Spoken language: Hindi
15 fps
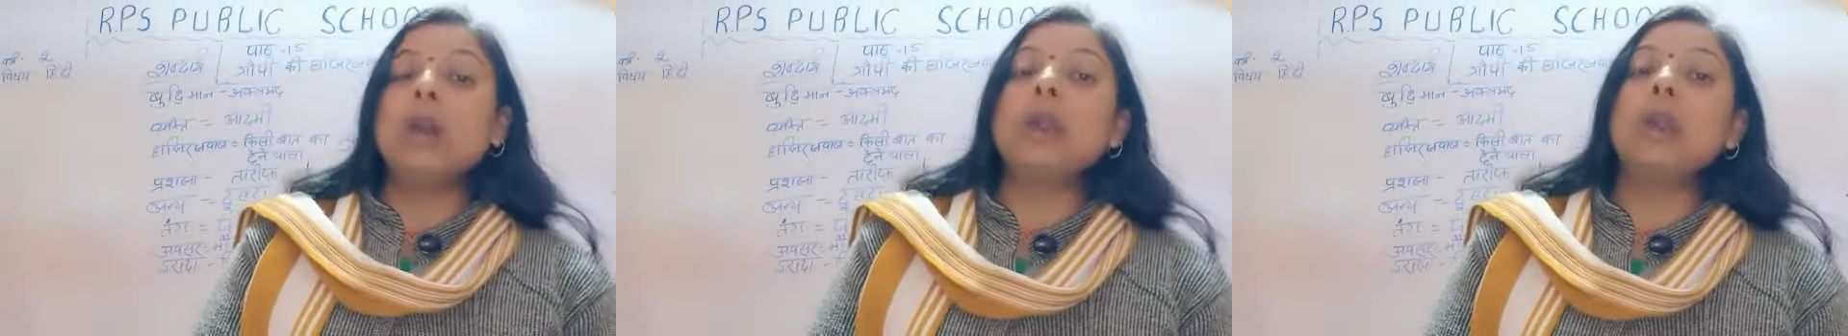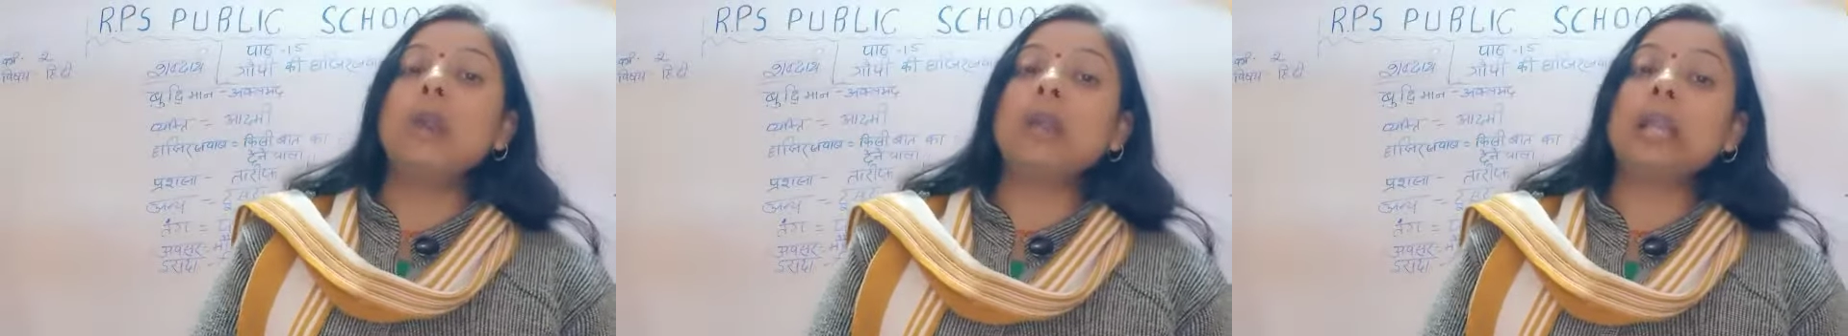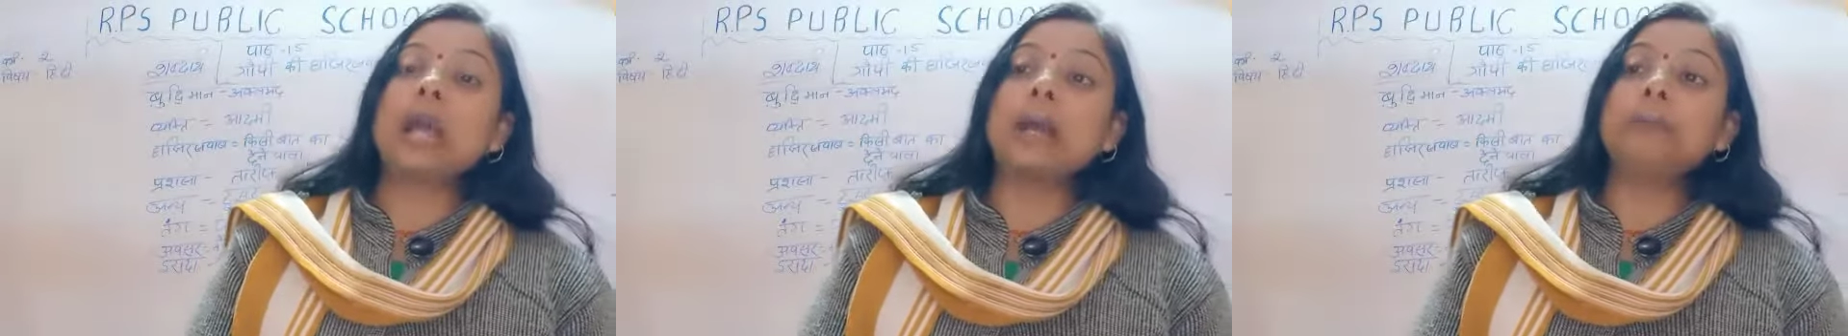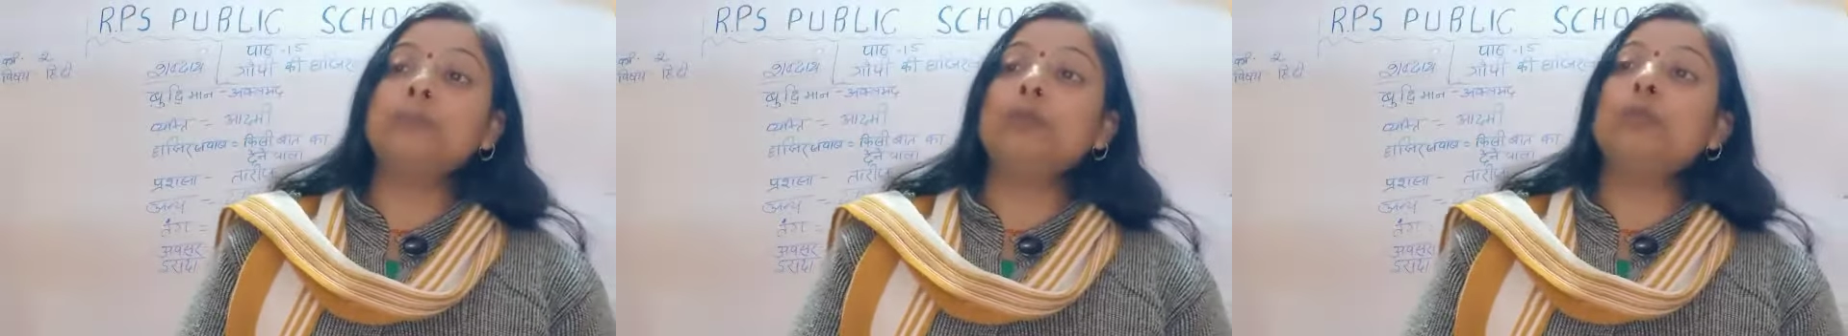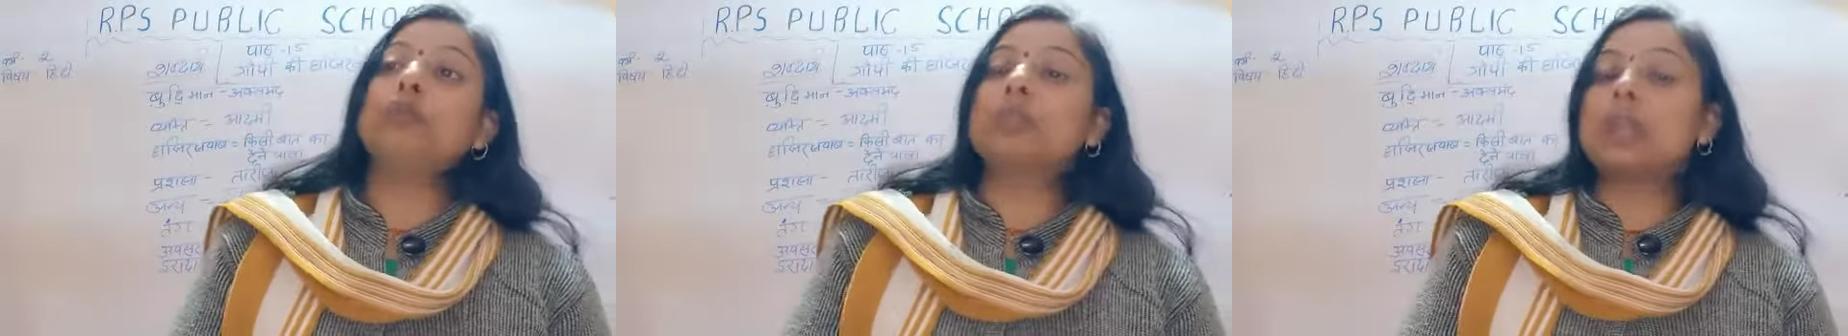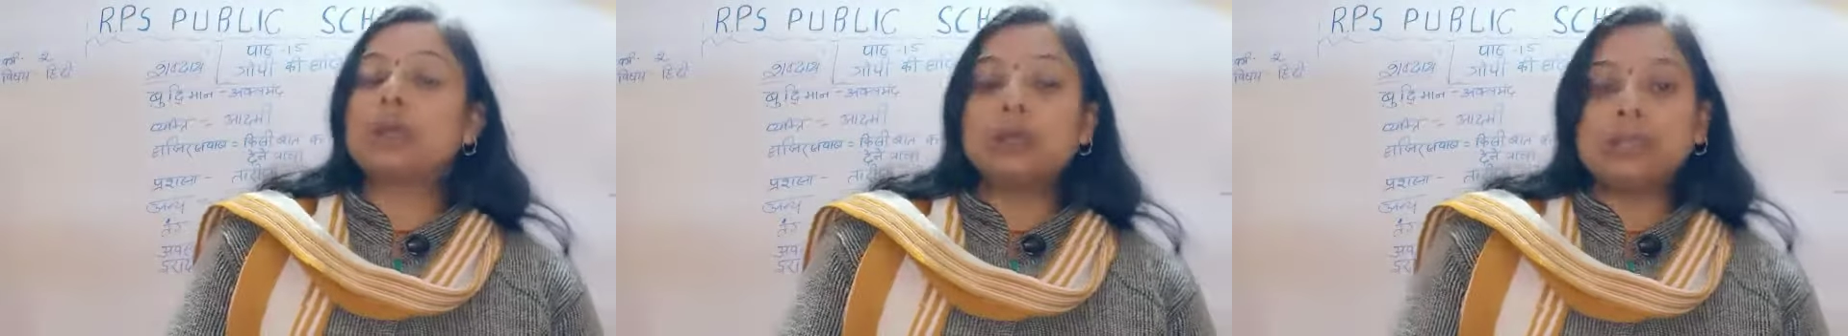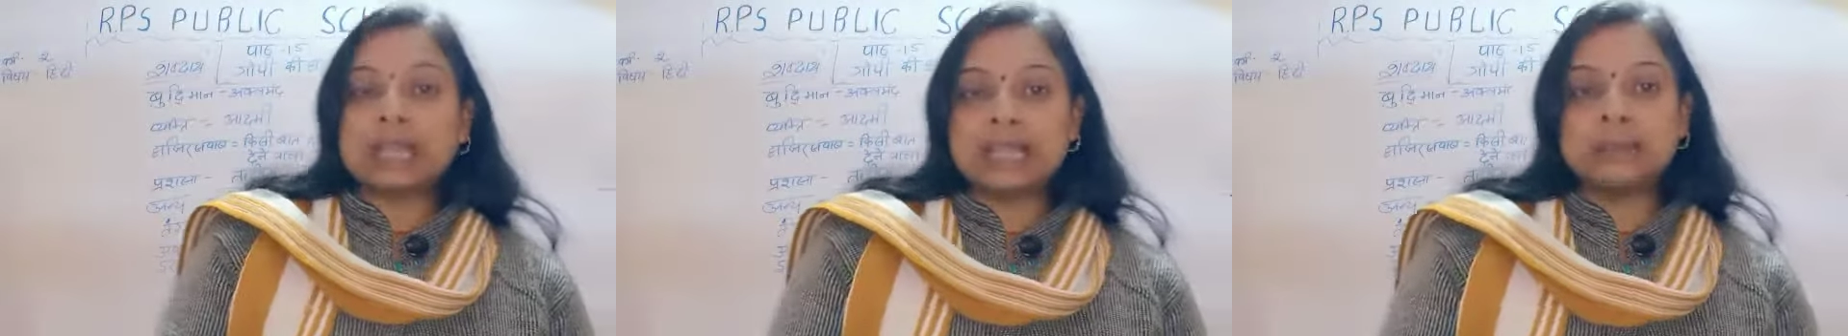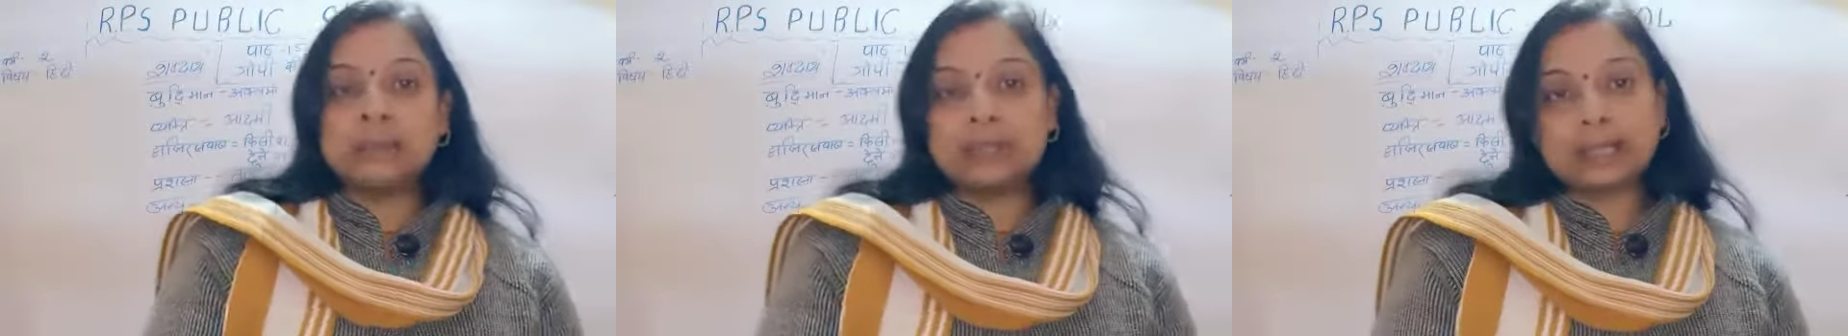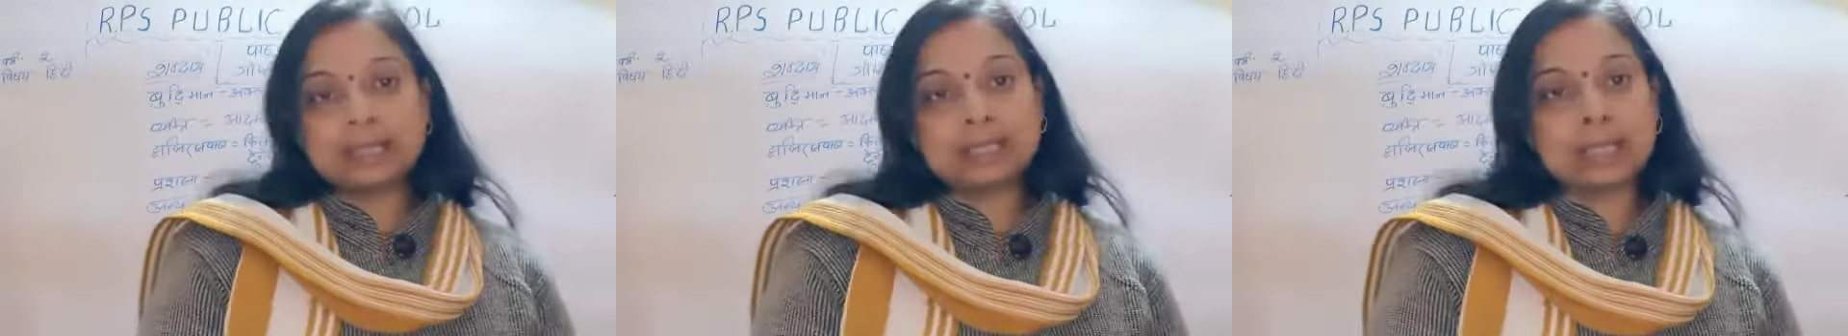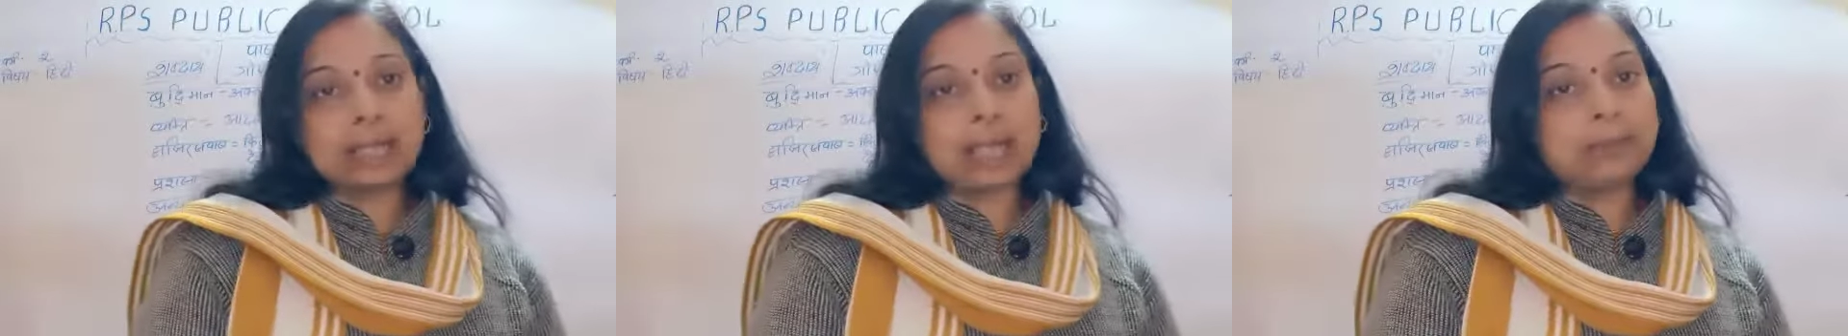और आप दूसरा कोई आदमी अगर
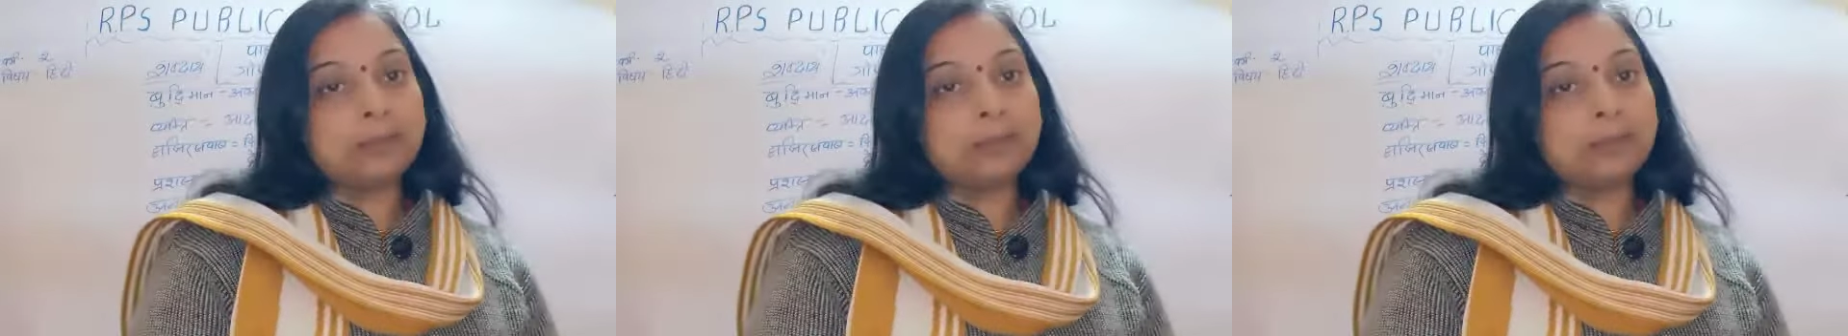अच्छा काम